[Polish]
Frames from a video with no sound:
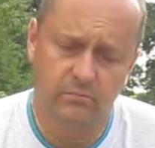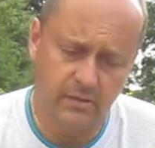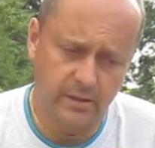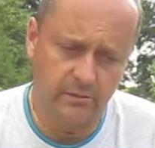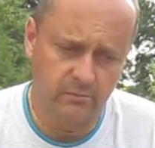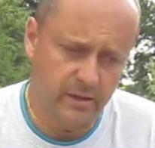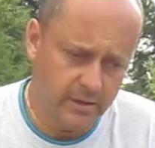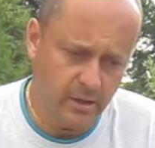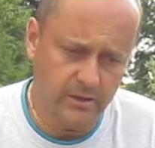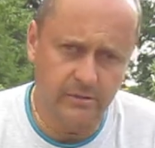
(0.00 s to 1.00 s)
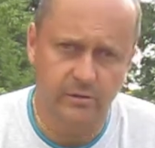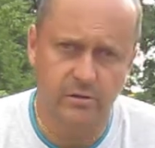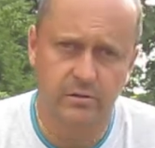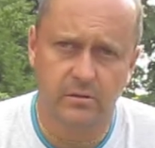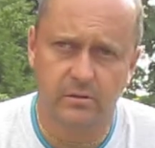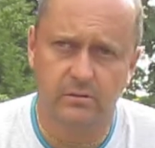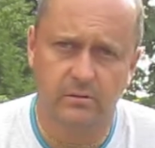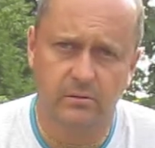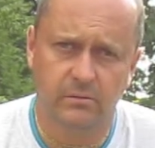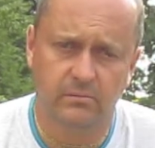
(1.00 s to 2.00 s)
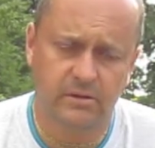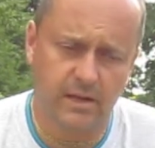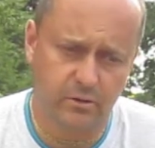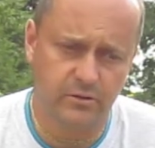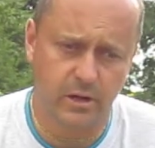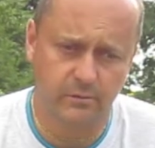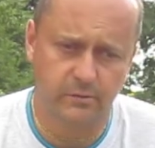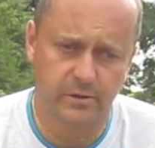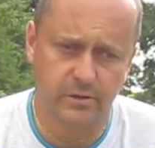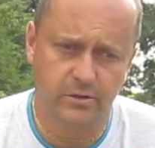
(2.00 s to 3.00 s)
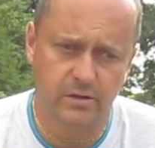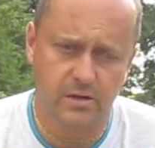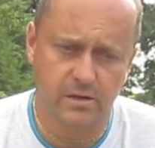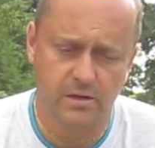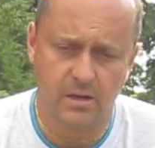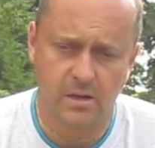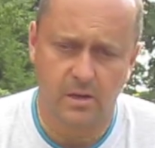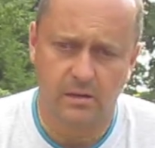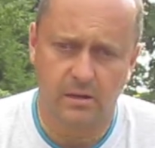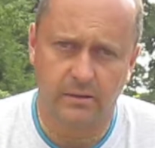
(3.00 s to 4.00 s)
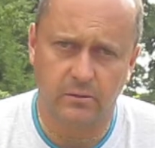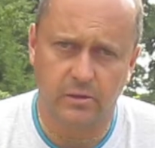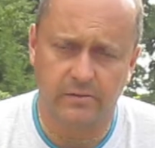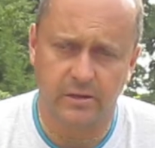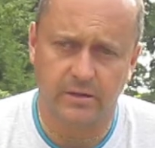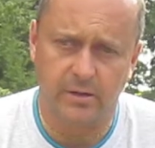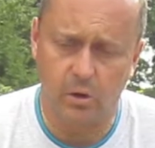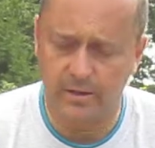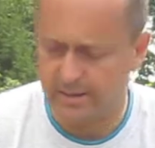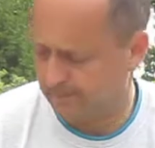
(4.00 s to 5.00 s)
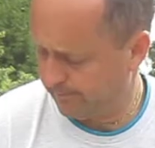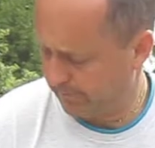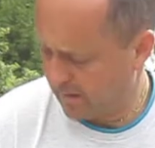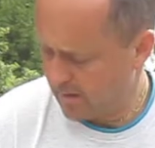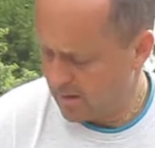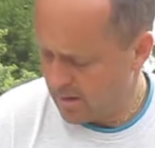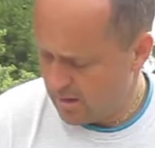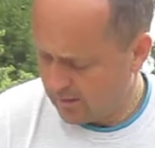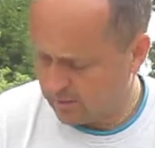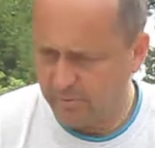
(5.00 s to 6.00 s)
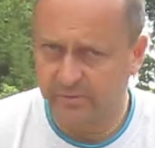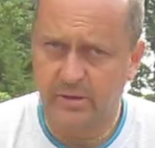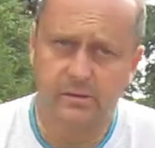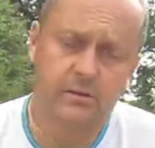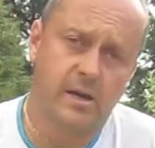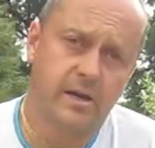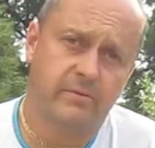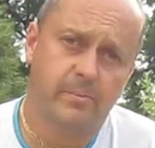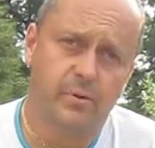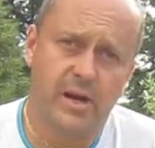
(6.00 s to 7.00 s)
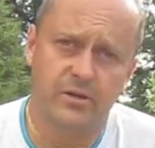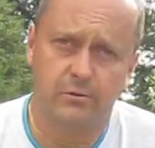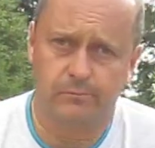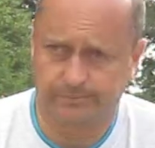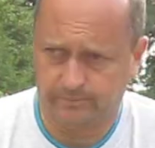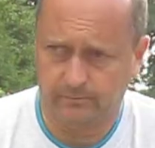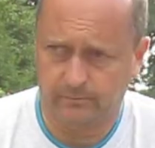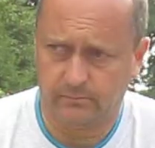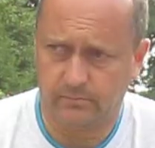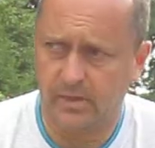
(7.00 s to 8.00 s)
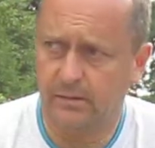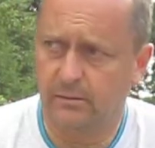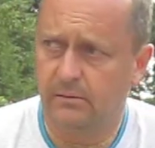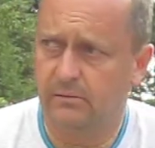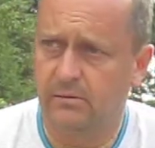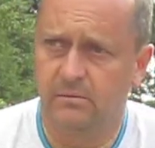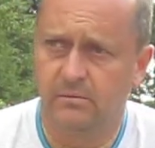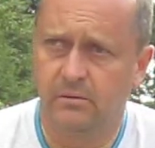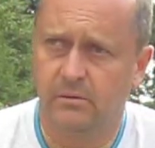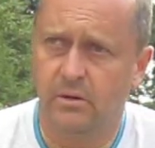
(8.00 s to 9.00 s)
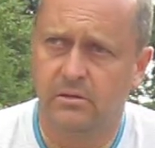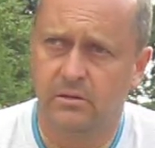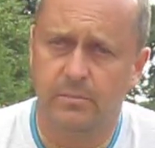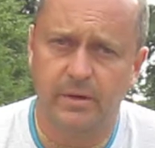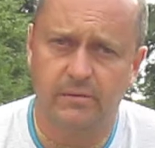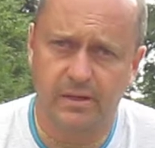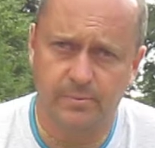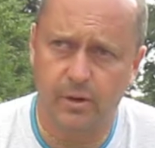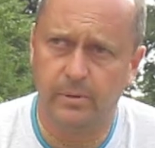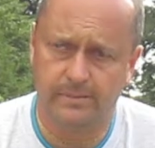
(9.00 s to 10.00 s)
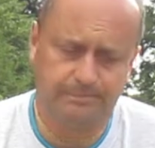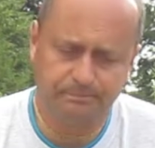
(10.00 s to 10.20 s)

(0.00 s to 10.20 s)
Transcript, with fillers: e, radioaktywność y, tak oddziaływuje, że atakuje właśnie ten organ. Co bym, drodzy kochani, Wam poradził na ten y, skomplikowany problem?